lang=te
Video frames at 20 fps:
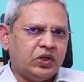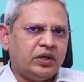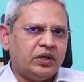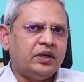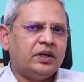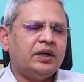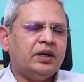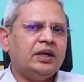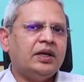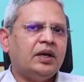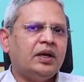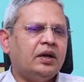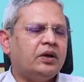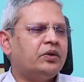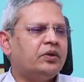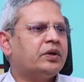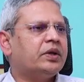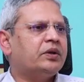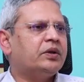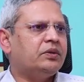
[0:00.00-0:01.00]
జనరలీ
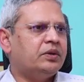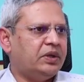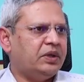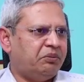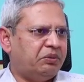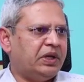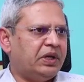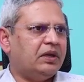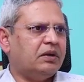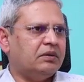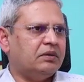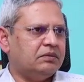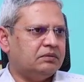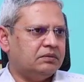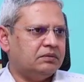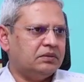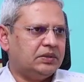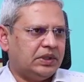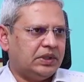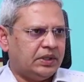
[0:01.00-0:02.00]
ఆరోగ్యంగా ఉండే పిల్లలు
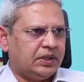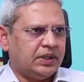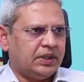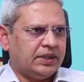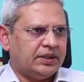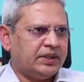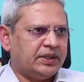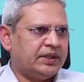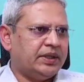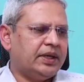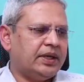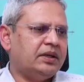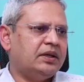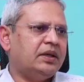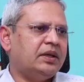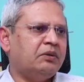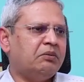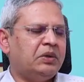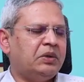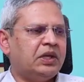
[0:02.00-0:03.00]
అంటే అదర్ దాన్
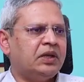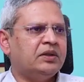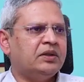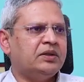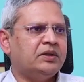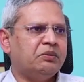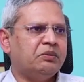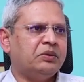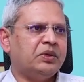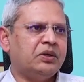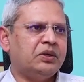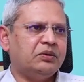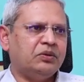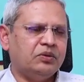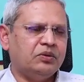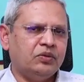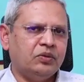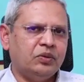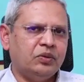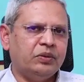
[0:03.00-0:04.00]
నేను మీ కింద చెప్పినట్టు
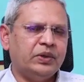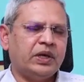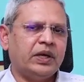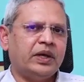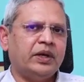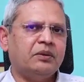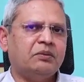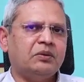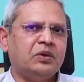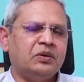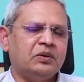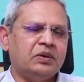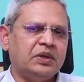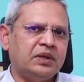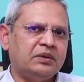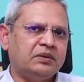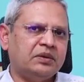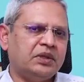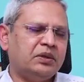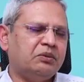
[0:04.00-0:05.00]
hmm. ఊబకాయమో
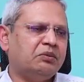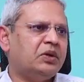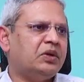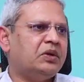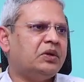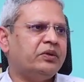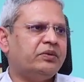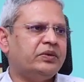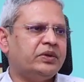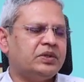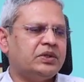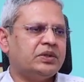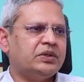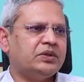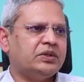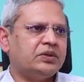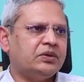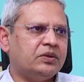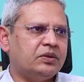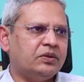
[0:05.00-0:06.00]
లేకపోతే ఇమ్యూన్
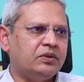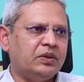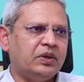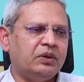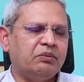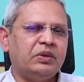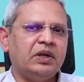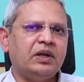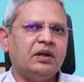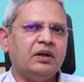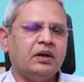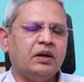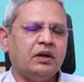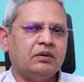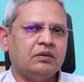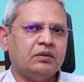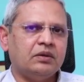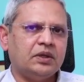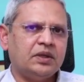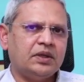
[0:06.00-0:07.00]
డెఫిషియన్సీనో ఉండే పిల్లలు
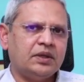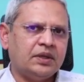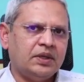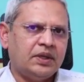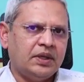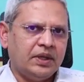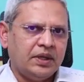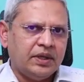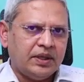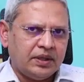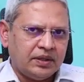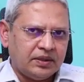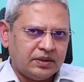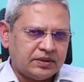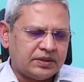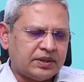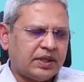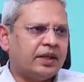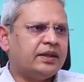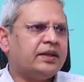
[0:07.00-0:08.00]
కాకుండా
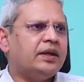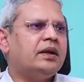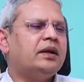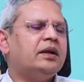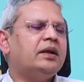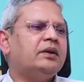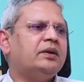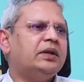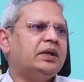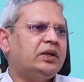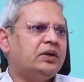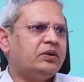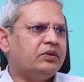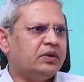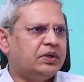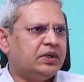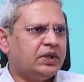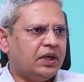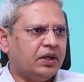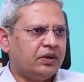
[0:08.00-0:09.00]

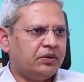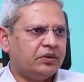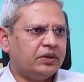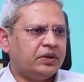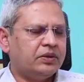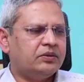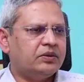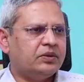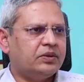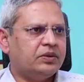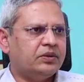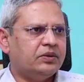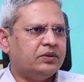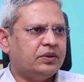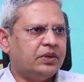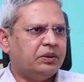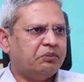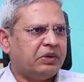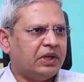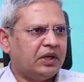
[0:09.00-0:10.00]
సాధారణమైనటువంటి ఆరోగ్యంతో
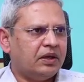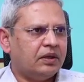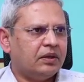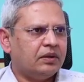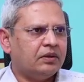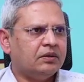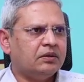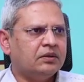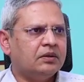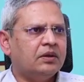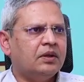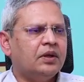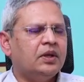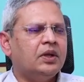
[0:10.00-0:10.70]
ఉండే పిల్లల్లో